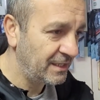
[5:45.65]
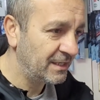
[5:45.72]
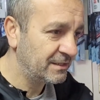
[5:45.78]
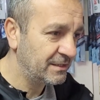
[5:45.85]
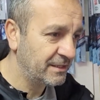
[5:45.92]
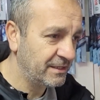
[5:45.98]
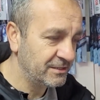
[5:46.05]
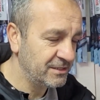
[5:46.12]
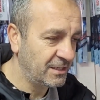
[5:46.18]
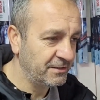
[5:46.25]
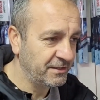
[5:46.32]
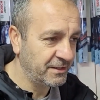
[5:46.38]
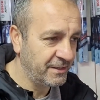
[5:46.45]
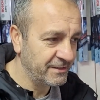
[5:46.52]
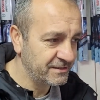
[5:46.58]
Elektrik
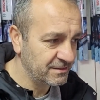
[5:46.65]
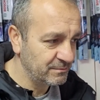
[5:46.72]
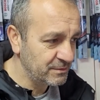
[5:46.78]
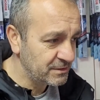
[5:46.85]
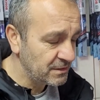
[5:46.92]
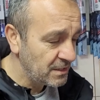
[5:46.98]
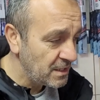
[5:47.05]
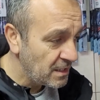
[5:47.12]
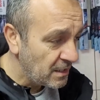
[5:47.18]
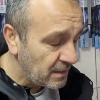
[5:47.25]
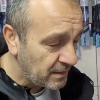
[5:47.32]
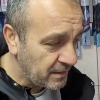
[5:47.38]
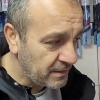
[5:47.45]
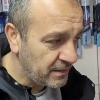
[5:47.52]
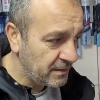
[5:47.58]
kaçağından kastımız
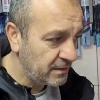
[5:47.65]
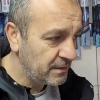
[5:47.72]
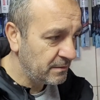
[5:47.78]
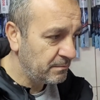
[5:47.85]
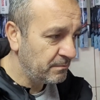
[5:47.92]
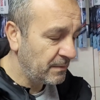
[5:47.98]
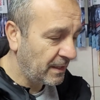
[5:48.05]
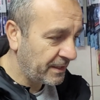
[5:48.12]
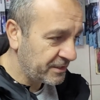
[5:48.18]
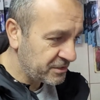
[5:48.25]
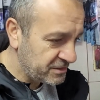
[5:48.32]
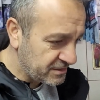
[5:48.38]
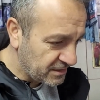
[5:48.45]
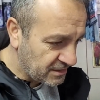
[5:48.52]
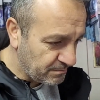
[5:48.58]
e,
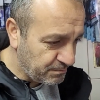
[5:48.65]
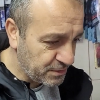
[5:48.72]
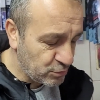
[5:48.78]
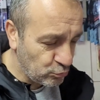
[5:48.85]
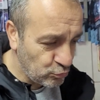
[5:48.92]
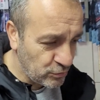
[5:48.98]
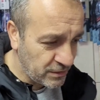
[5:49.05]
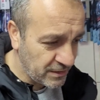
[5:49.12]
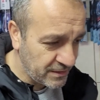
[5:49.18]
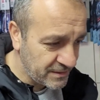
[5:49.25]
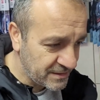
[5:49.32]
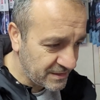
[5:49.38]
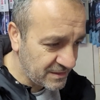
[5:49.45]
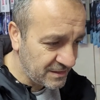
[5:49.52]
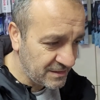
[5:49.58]
aracınızdaki bir ünitenin
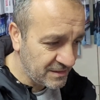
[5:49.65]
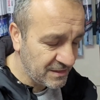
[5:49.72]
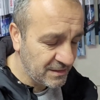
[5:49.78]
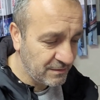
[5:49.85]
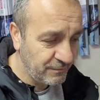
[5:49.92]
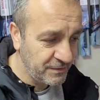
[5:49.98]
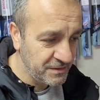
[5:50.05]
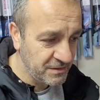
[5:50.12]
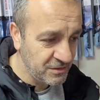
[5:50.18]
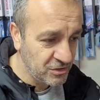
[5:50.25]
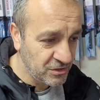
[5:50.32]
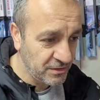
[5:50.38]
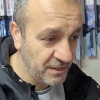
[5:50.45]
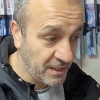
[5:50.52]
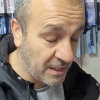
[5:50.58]
sizin inisiyatifiniz
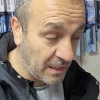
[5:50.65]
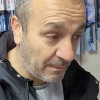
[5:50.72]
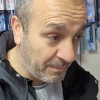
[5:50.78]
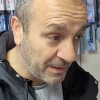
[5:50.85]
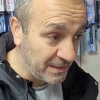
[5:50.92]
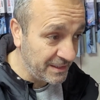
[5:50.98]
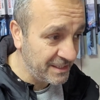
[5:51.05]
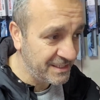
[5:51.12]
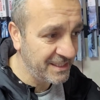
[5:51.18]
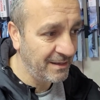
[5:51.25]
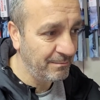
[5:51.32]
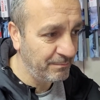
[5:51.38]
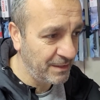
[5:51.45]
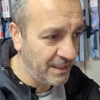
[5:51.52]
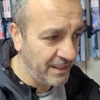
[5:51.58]
dışında
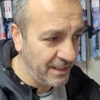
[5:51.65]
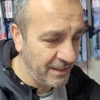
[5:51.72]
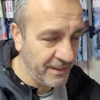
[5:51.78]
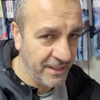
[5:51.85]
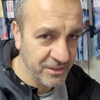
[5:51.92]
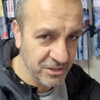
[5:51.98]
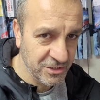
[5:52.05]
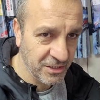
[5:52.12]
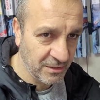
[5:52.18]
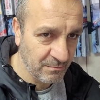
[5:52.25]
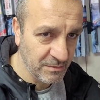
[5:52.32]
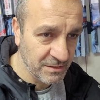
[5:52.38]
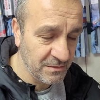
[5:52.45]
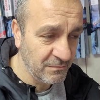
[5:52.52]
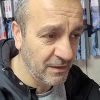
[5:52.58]
kapalıyken bile enerji
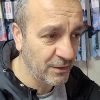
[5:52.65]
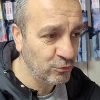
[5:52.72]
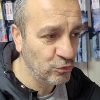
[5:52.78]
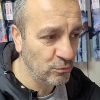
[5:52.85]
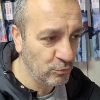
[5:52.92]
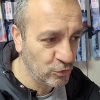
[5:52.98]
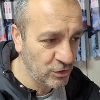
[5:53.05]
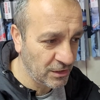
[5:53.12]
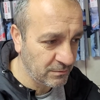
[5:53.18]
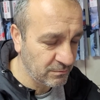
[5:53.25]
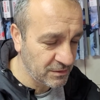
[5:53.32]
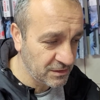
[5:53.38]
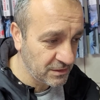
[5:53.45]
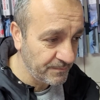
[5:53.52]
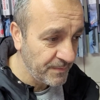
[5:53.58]
çekmesi ve aküyü
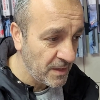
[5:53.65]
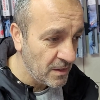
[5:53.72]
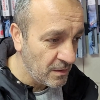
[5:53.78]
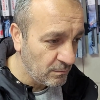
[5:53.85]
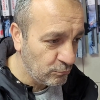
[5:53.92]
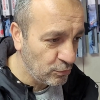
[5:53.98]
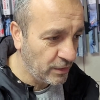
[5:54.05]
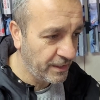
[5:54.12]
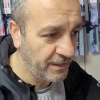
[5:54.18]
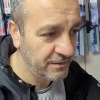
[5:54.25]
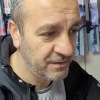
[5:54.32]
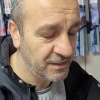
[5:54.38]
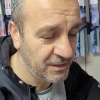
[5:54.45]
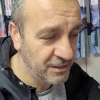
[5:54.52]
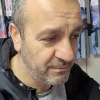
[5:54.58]
boşaltması. Bu
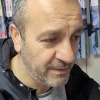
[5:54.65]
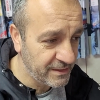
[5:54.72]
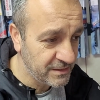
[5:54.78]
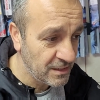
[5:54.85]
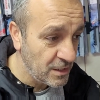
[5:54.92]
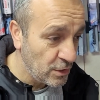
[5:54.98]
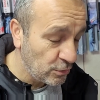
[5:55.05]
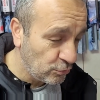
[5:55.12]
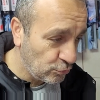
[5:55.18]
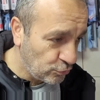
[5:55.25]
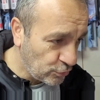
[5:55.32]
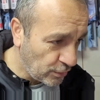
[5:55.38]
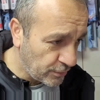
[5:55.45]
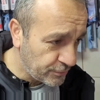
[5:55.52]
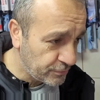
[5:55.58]
garantiye girmez.
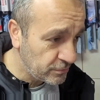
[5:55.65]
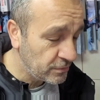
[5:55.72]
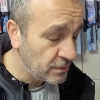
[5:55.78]
4.